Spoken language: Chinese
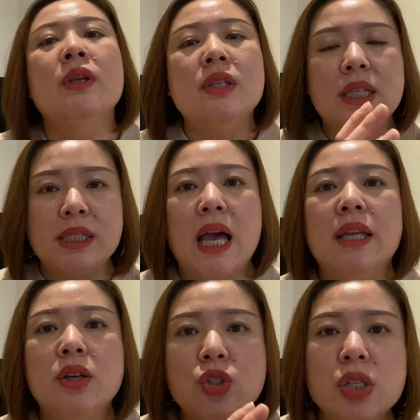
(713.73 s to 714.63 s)
你才
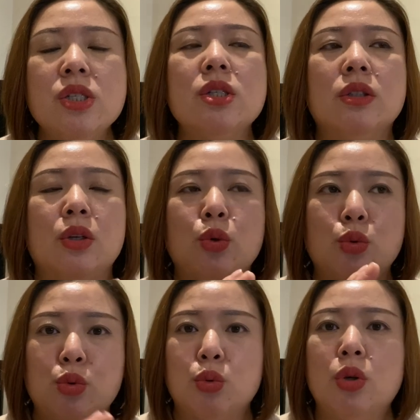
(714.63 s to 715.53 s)
能真正的有
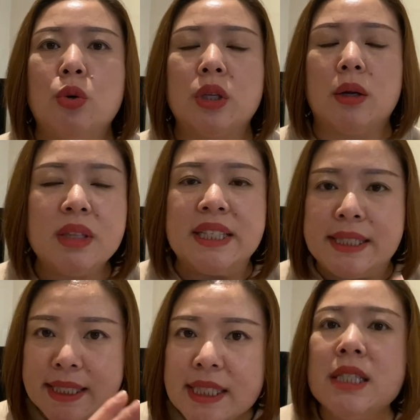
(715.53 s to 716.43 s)
足够的
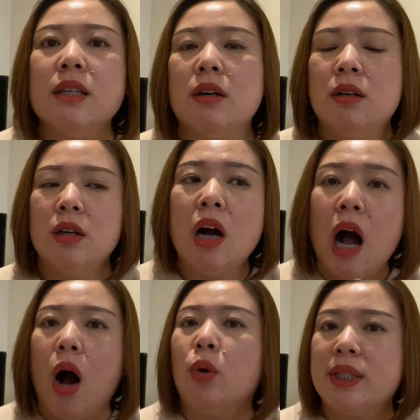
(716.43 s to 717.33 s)
技能和
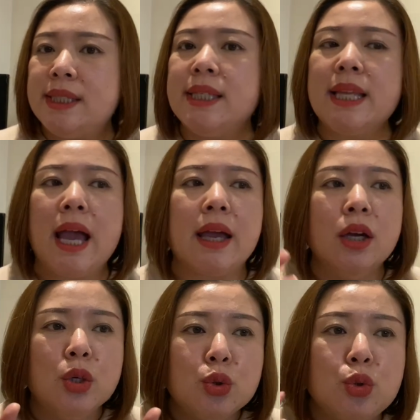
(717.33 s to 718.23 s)
好的心态
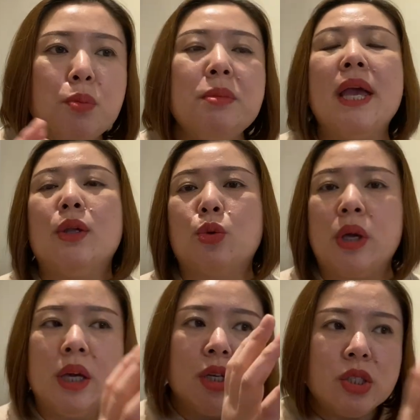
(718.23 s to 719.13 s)
去面
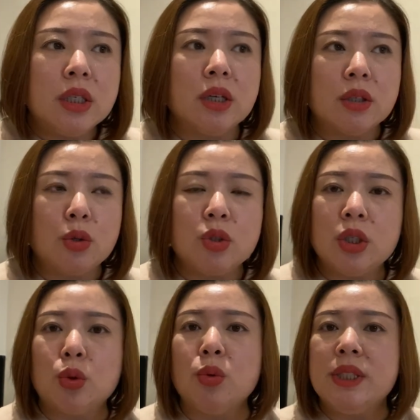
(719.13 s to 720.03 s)
对这个这个东